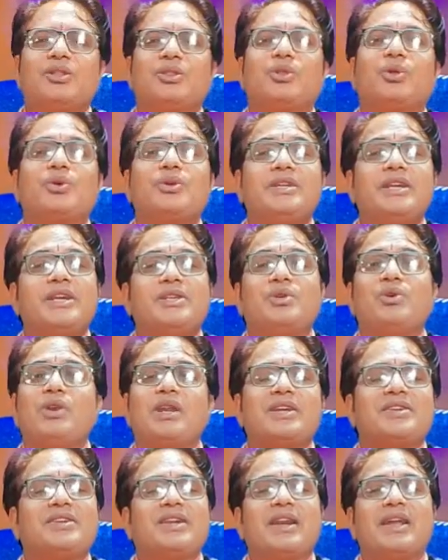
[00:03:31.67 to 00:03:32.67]
तो ये जो
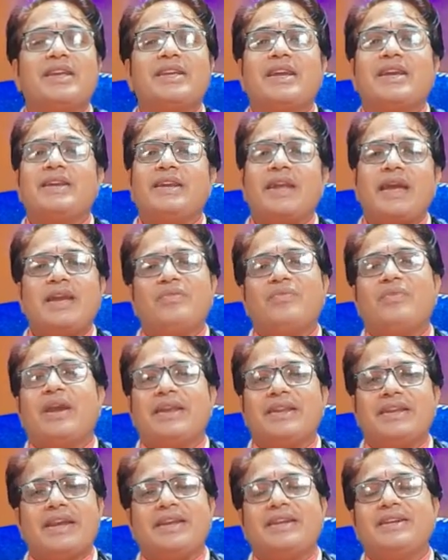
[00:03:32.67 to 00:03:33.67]
लक्षण है ये नए
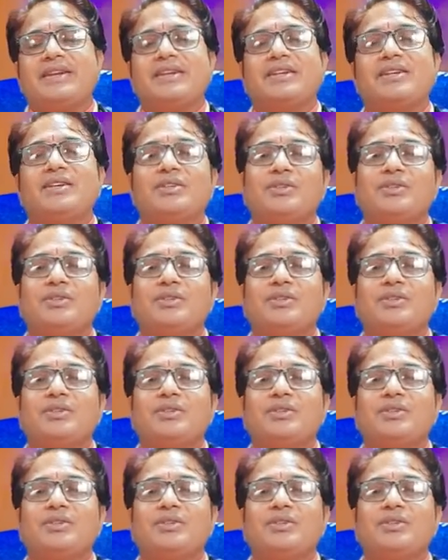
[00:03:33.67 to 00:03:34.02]
वेरिएंट